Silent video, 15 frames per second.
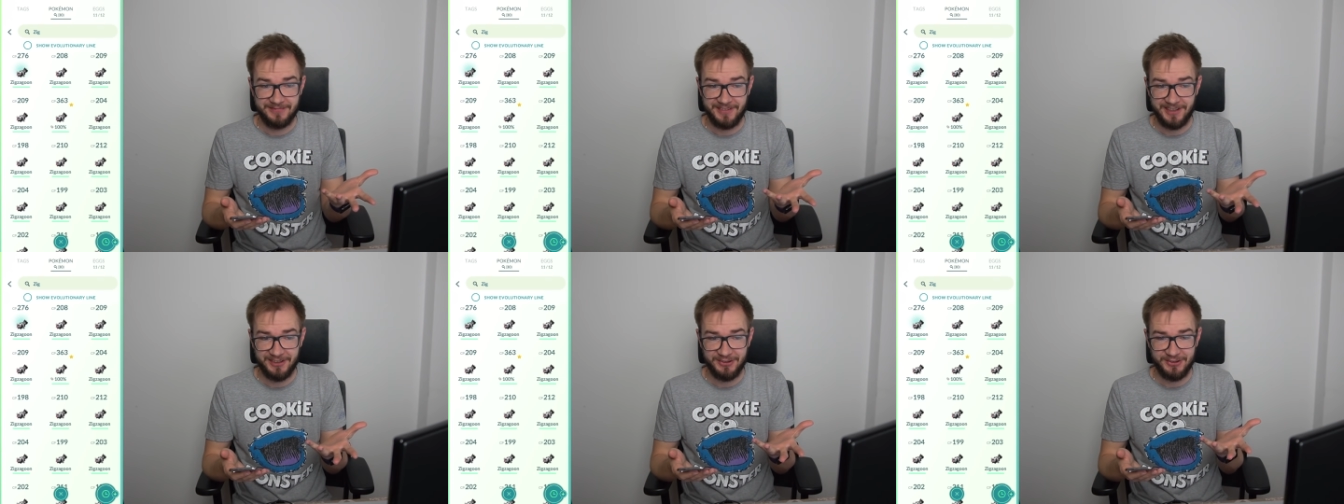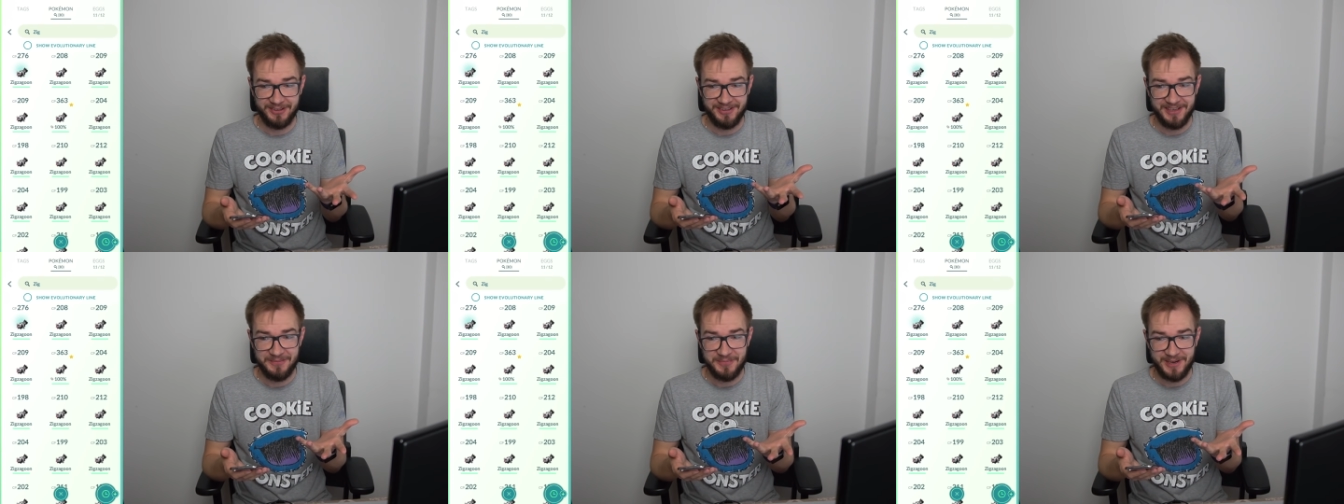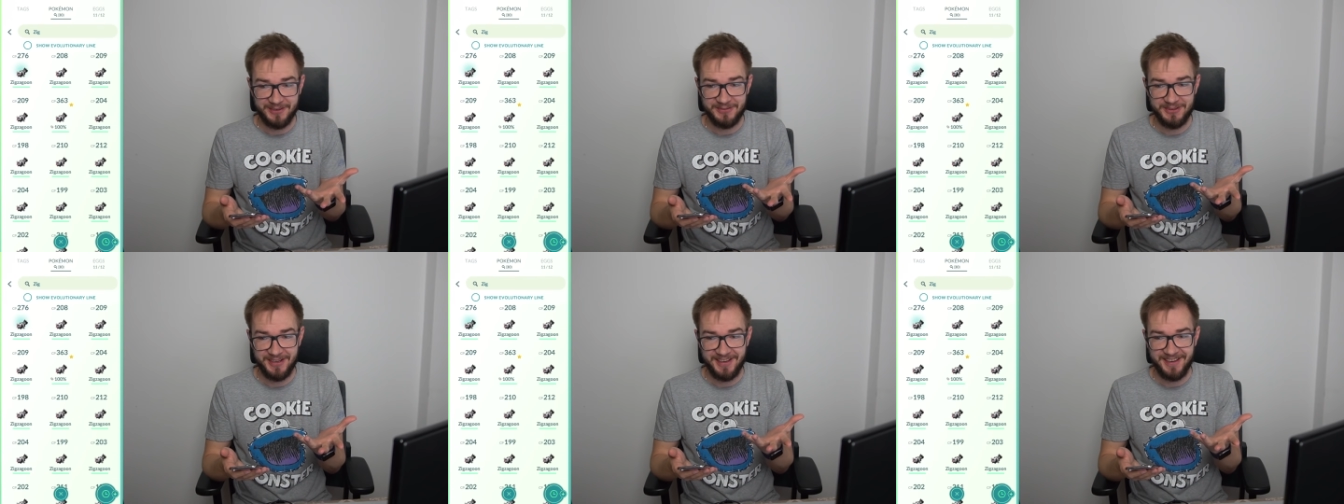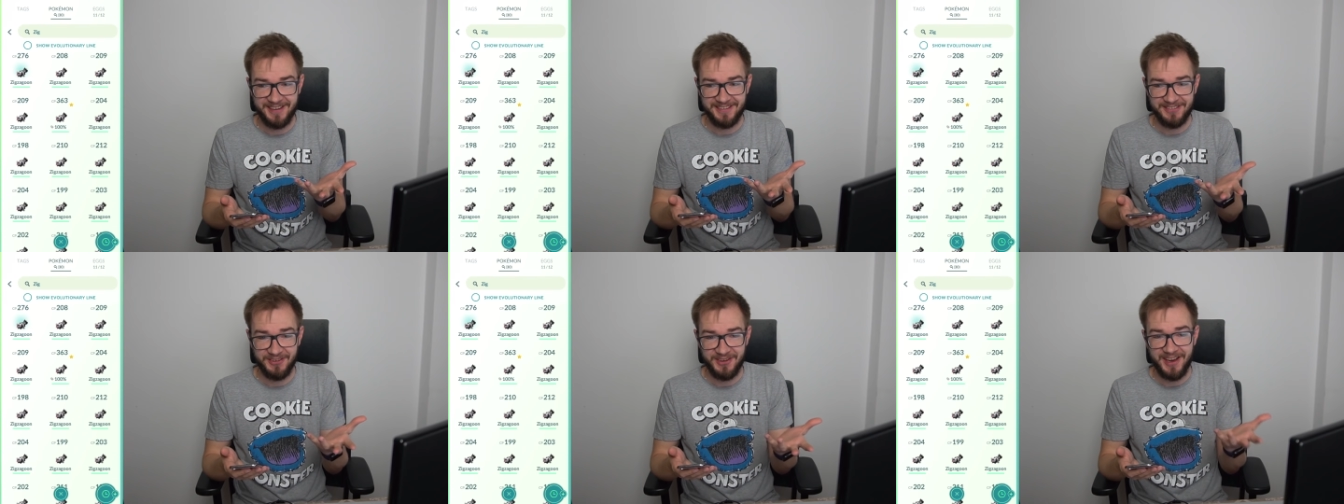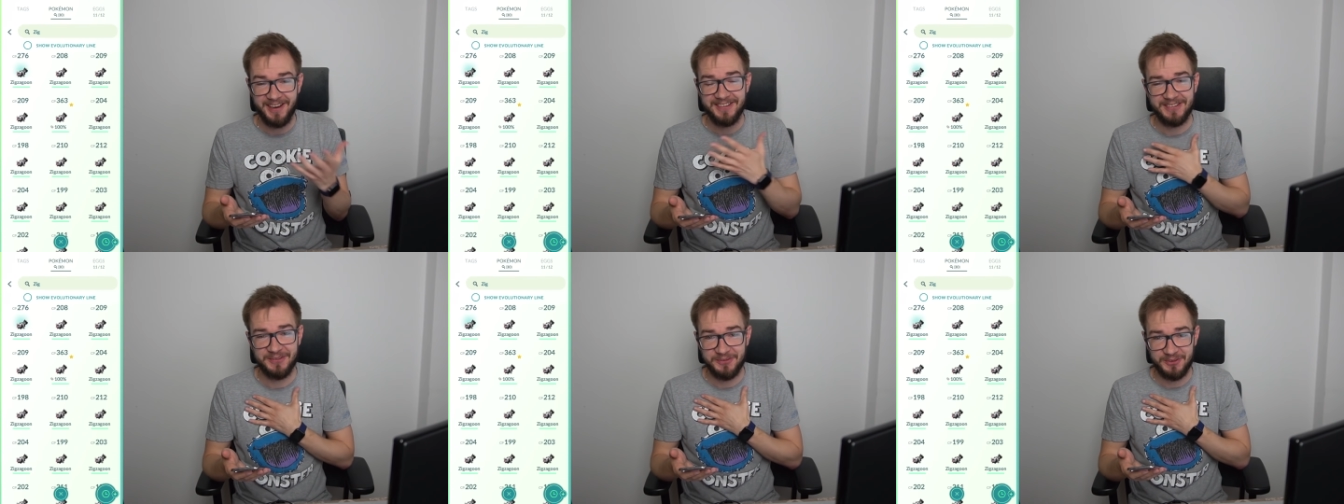Także no naprawdę, no ja
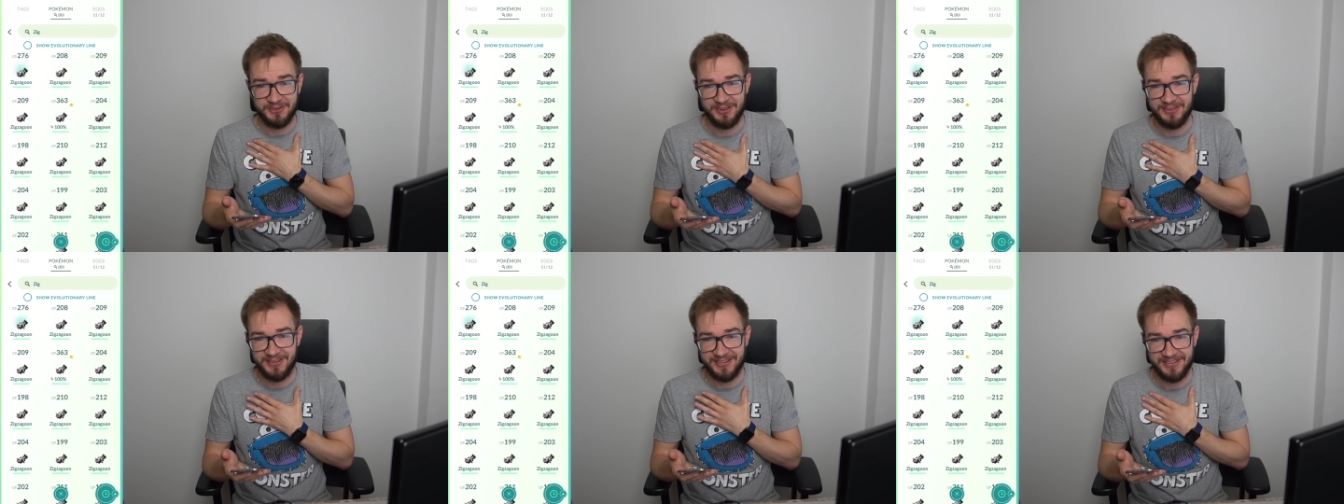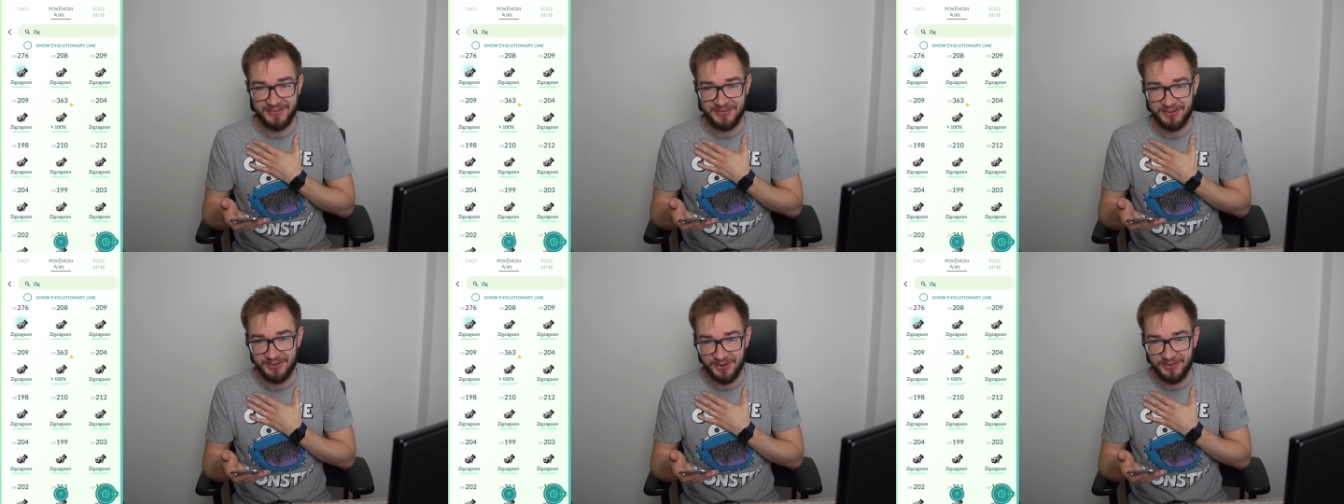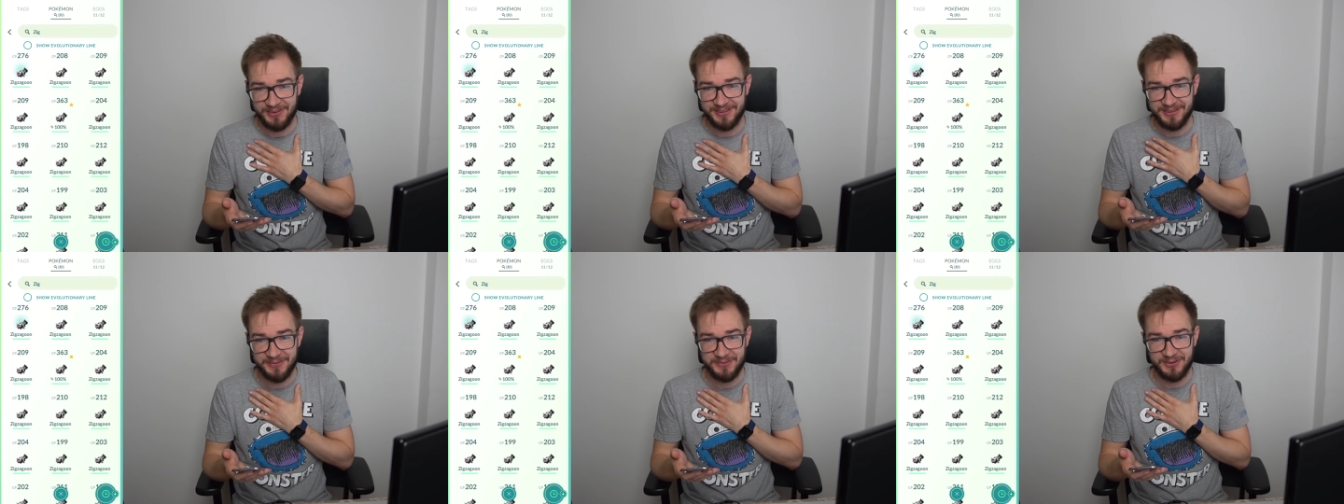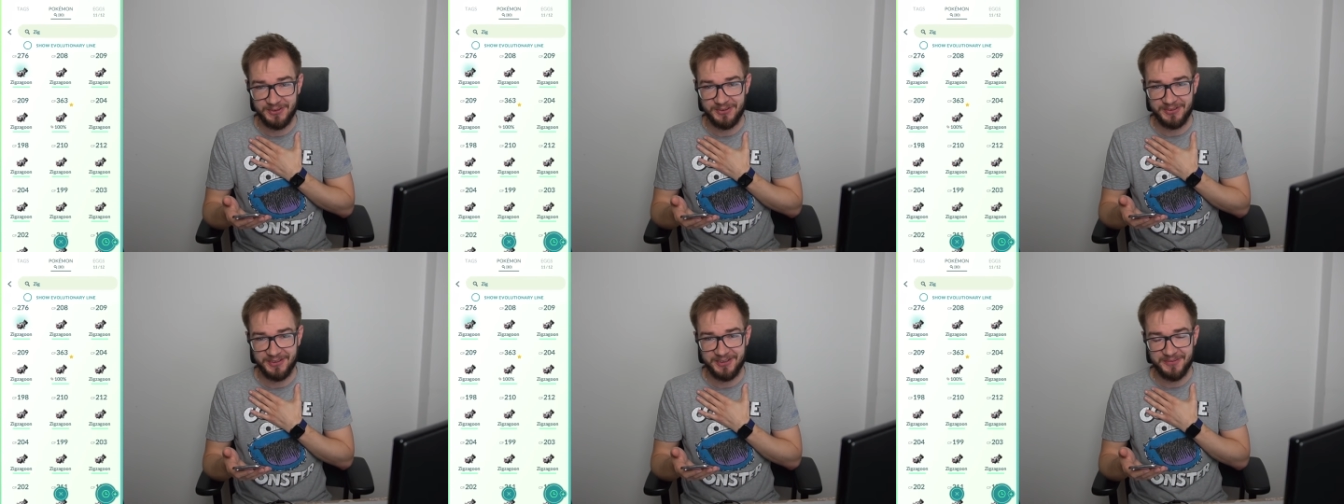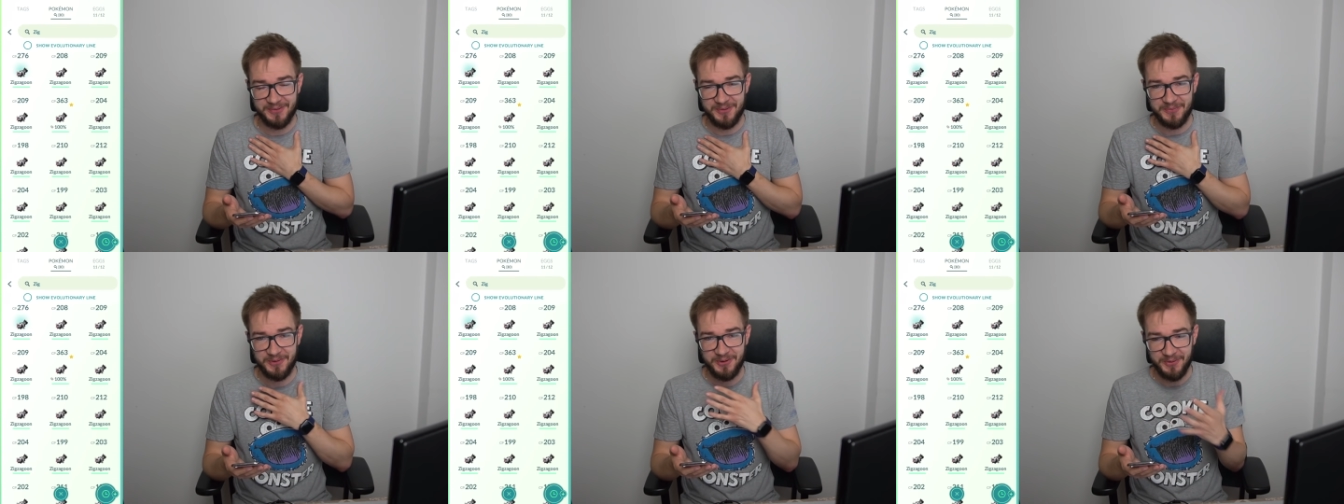jestem troszeczkę zawiedziony tym wszystkim,
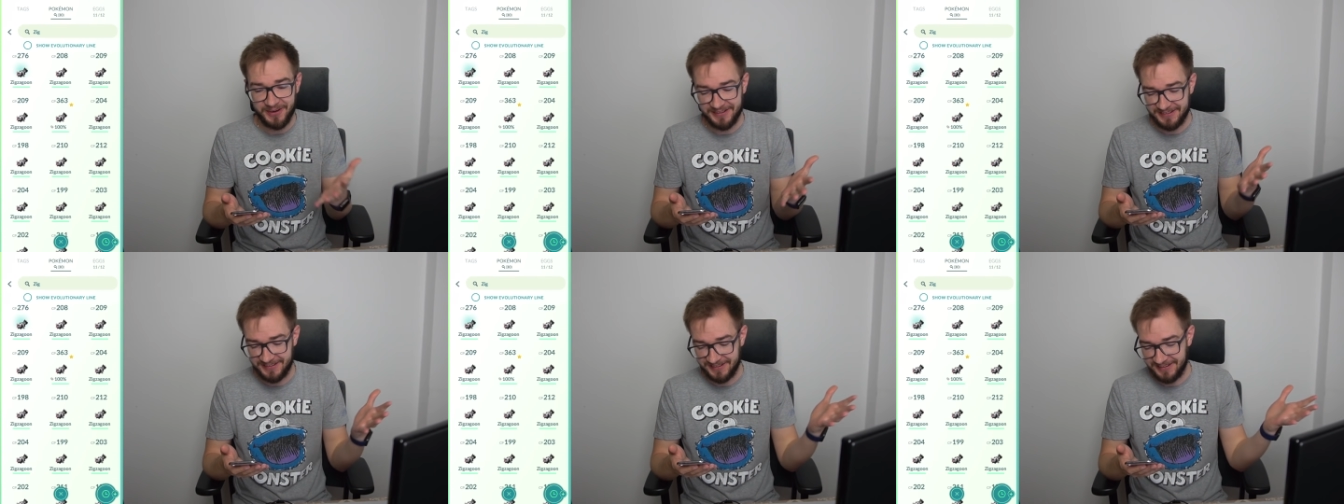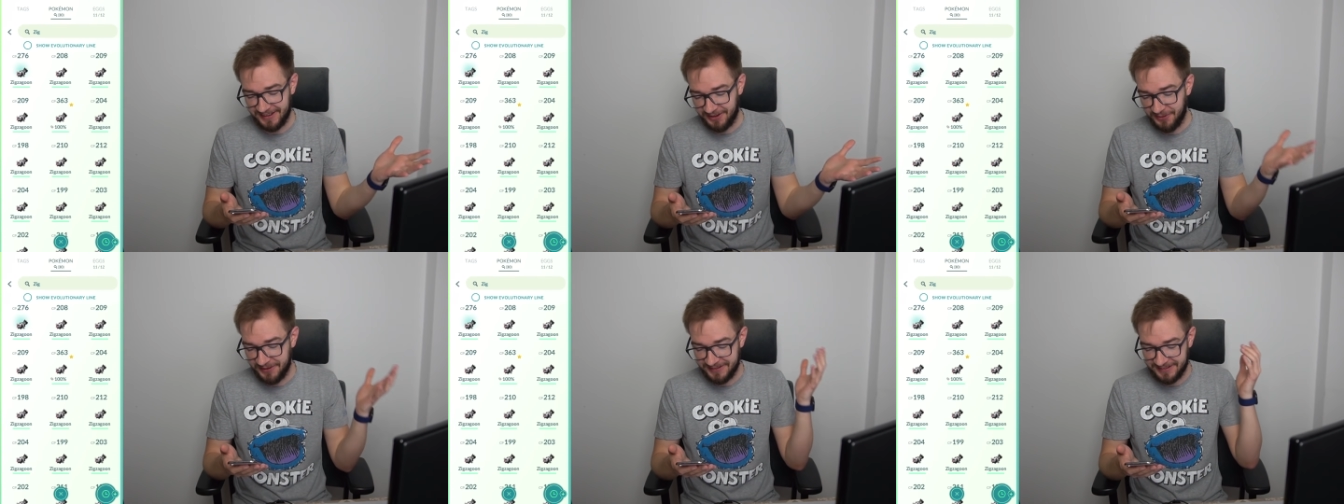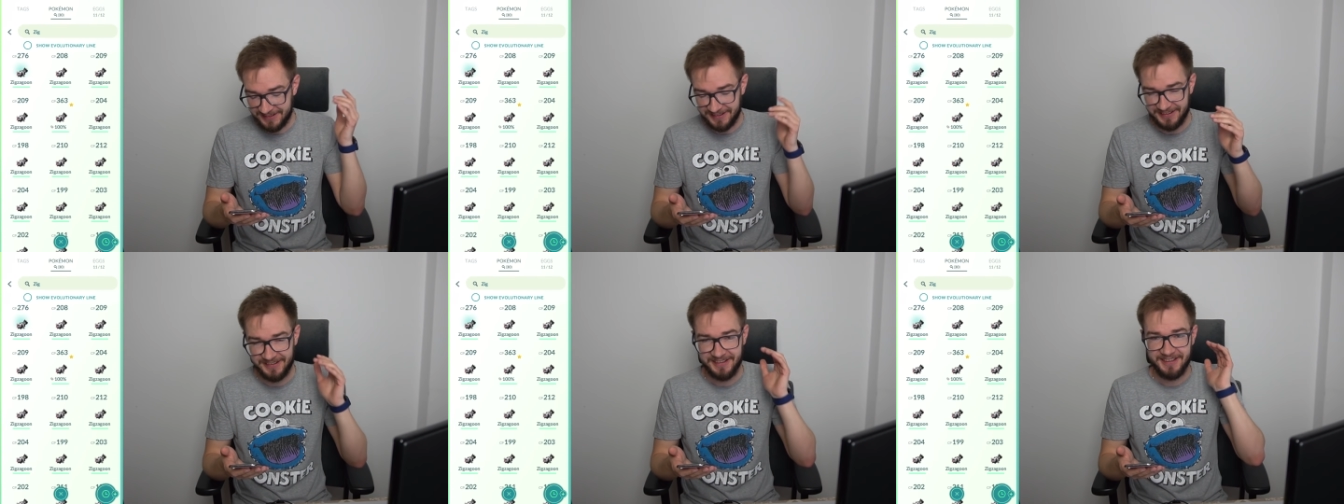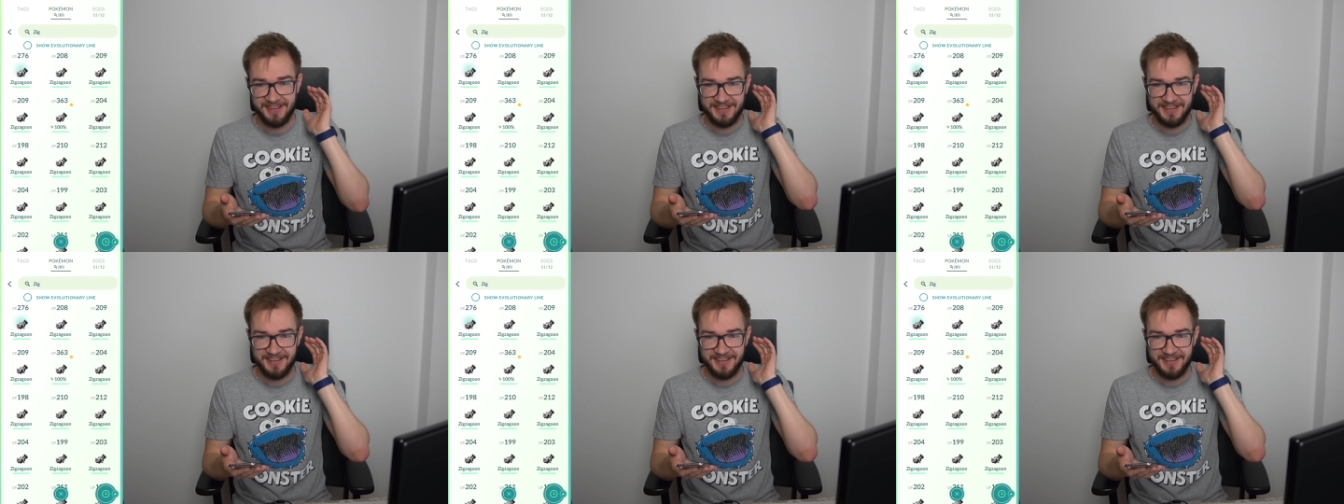no bo questy, nie questy.